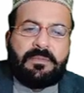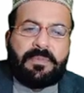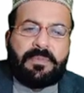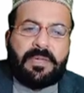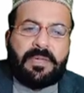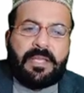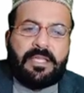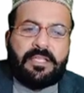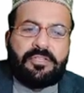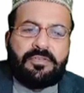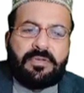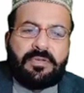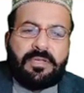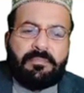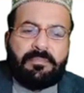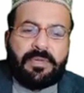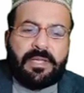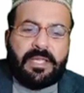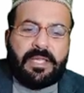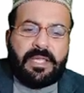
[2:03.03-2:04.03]
पहला जो
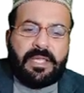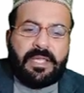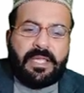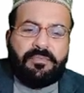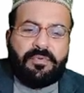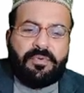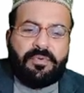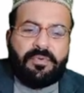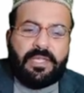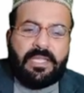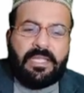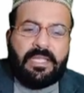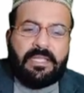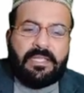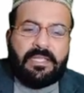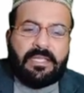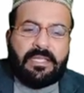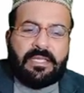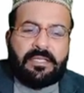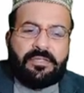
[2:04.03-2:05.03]
नंबर है वो
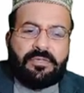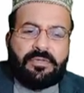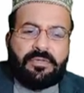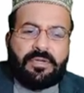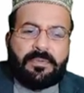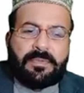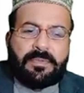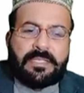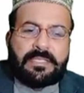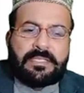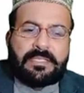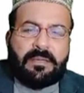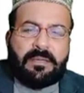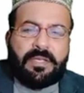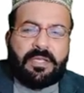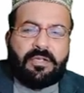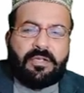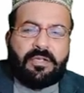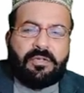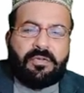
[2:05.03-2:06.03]
एक है जो आपके
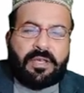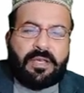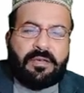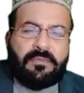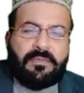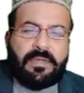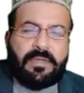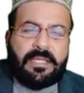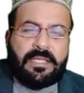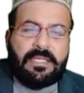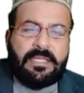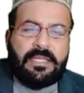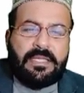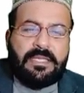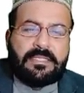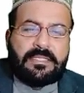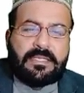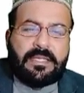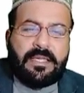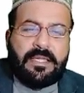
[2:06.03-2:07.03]
सामने कॉर्नर वाला ये
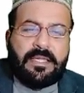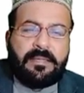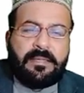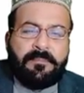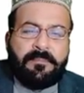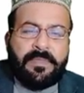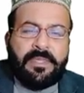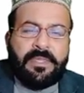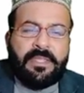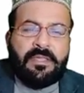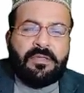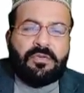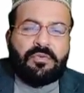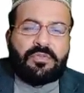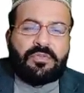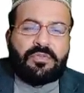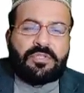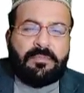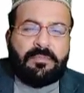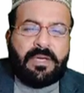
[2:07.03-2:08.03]
हिस्सा है
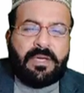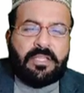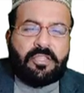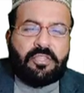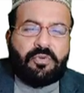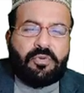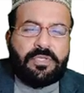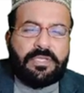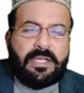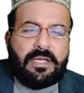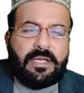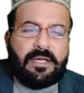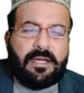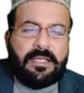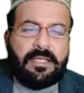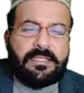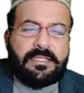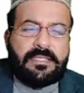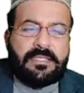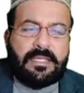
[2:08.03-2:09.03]
उसके बाद दो यहाँ
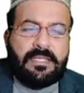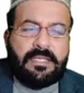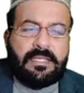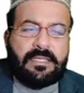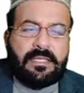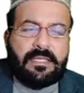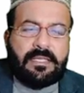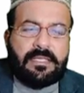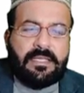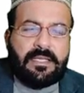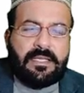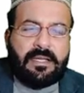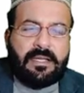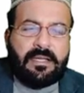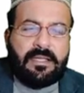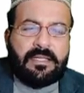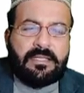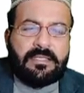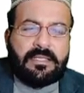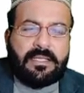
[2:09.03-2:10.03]
ना चाहिए था या
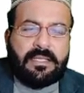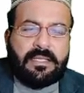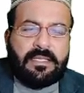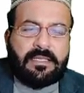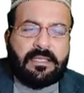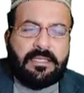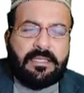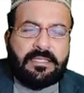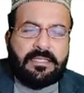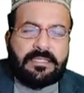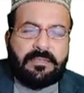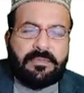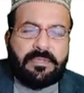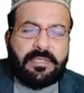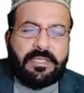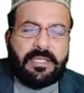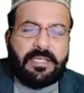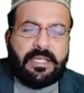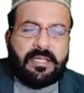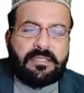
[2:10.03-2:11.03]
यहाँ ना चाहिए था इसकी
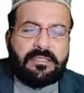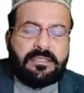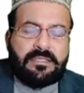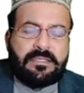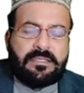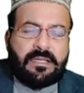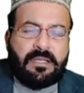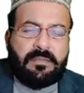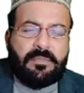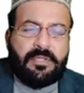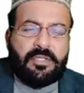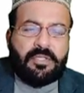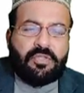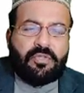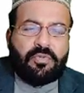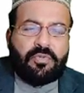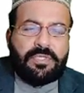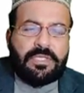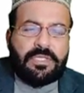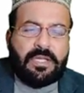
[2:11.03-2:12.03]
बजाय आधी चाल में
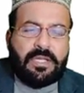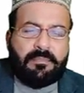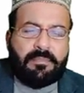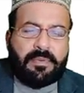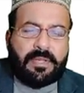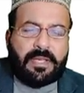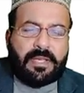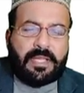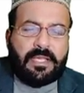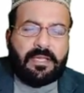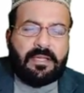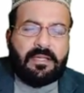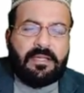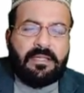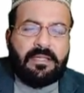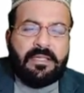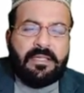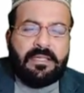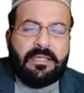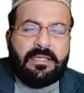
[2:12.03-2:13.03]
दो यहाँ पर आएगा
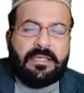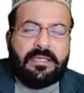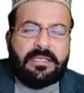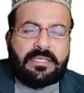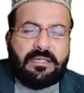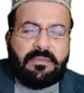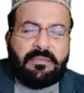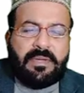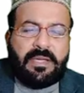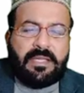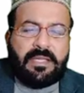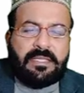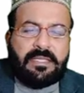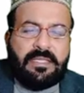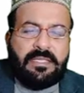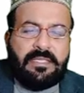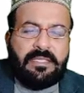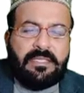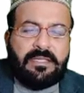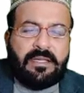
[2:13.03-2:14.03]
इसके बाद
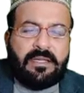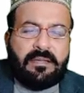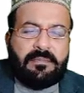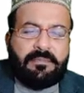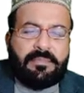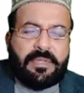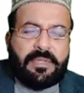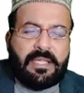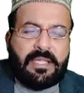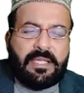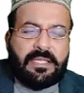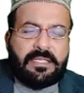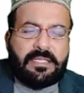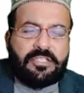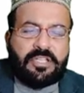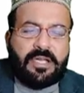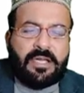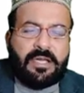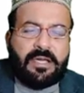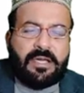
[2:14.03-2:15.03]
तीन यहाँ पर है
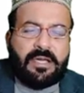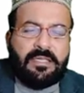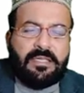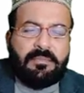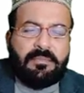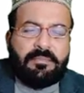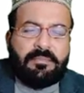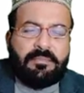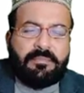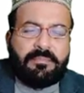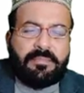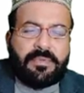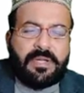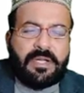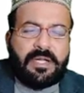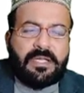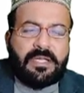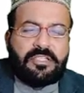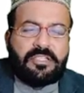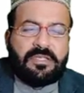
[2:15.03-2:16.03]
चार ये
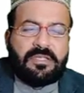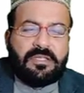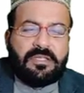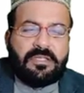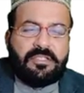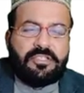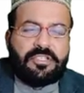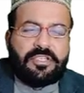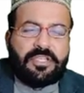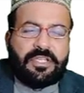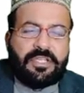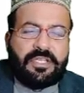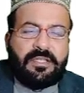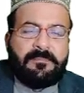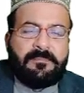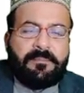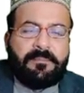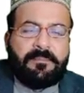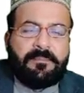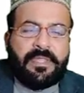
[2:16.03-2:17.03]
पाँच छः
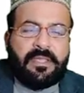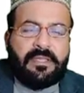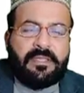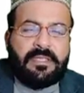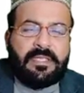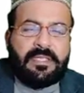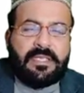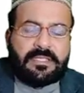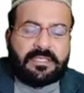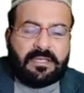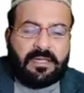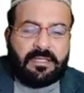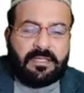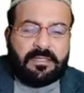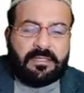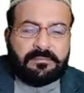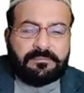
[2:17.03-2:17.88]
ये सात